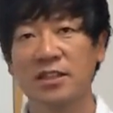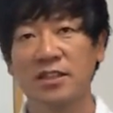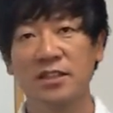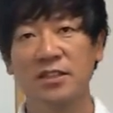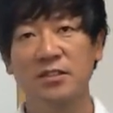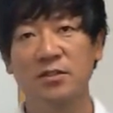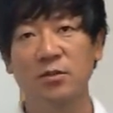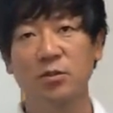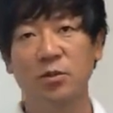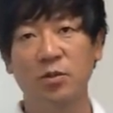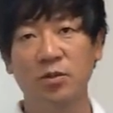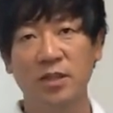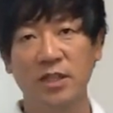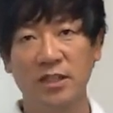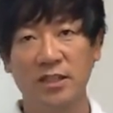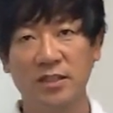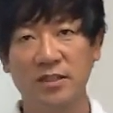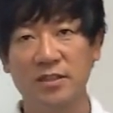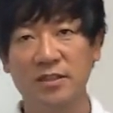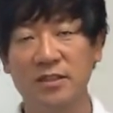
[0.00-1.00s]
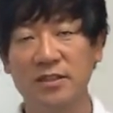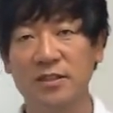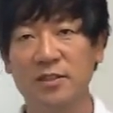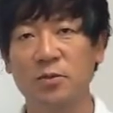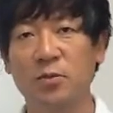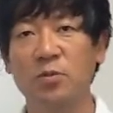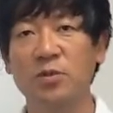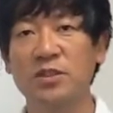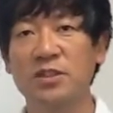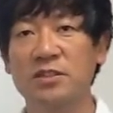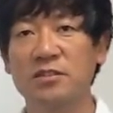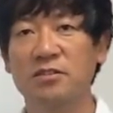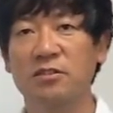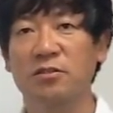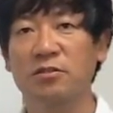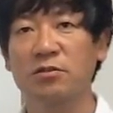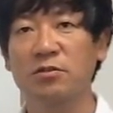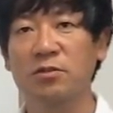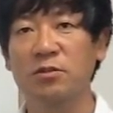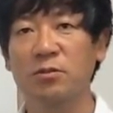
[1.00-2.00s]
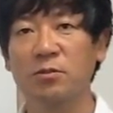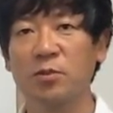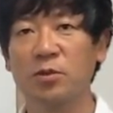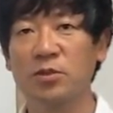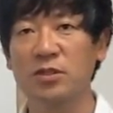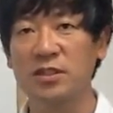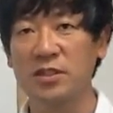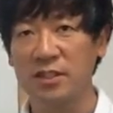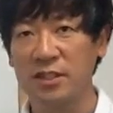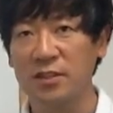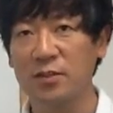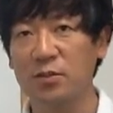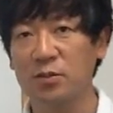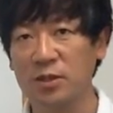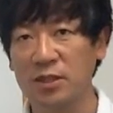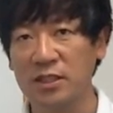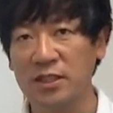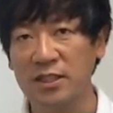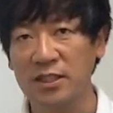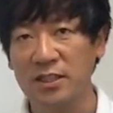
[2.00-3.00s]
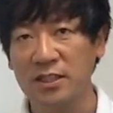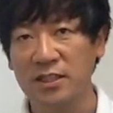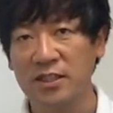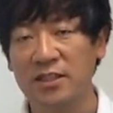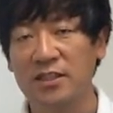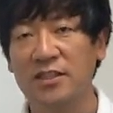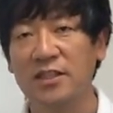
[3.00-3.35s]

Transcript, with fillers: 이 스코어 카드는 이제 공식적으로 모든 기록이